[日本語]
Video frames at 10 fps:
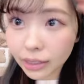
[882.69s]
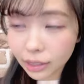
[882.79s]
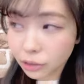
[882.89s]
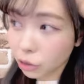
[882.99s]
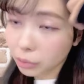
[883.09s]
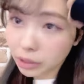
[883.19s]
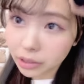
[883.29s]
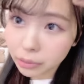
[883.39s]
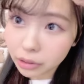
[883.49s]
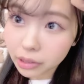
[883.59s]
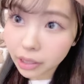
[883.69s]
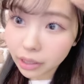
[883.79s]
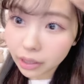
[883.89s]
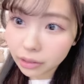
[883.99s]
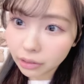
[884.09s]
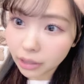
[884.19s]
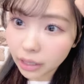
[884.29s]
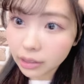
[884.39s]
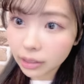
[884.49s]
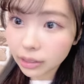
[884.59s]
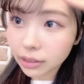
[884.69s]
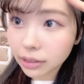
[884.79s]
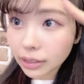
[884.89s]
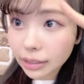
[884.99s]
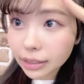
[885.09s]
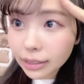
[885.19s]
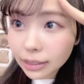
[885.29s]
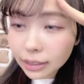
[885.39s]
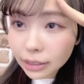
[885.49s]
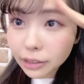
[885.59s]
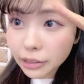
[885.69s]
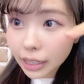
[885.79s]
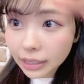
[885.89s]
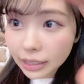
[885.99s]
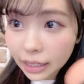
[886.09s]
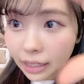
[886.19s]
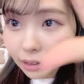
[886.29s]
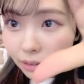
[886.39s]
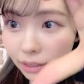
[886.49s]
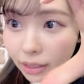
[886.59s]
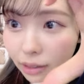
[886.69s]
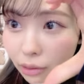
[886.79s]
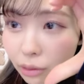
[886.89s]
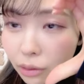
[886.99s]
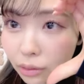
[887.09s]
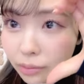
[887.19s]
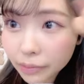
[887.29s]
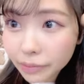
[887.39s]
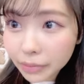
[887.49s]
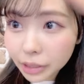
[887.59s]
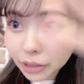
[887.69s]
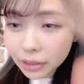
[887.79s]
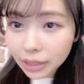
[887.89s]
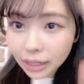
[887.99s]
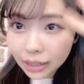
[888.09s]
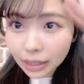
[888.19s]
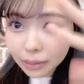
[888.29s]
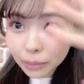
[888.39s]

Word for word: ねいいでしょみそらも好きやねんその感じゆうかちゃんハートありがとうりゅうさんレイ